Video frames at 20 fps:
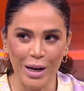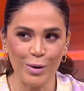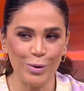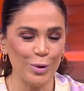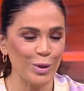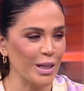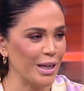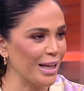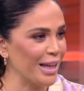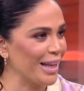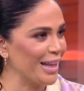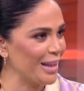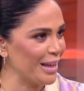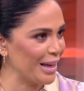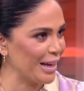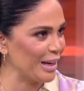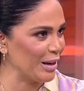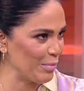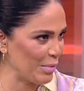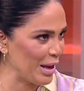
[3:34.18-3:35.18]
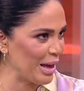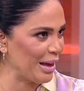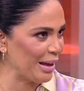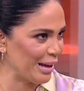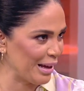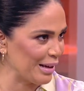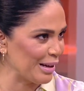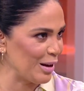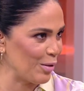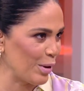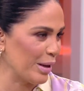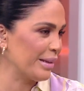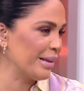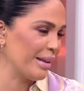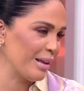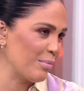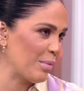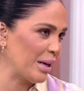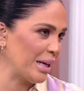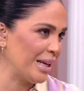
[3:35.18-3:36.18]
cucharada de crema de
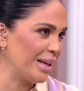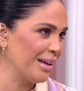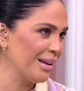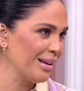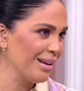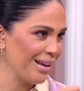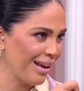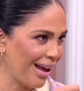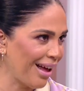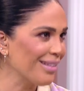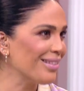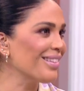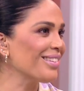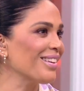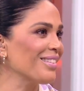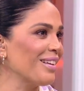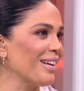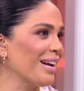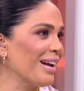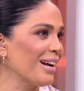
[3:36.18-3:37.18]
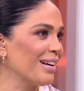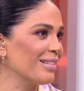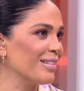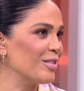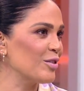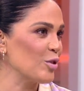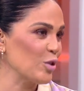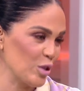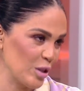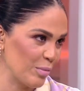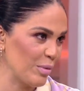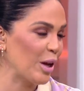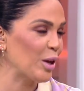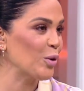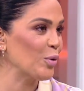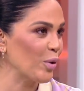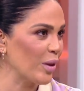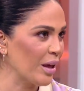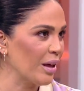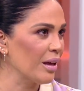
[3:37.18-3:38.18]
cacahuate de maní antes de hacer ejercicio. muy
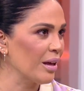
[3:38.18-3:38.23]
bueno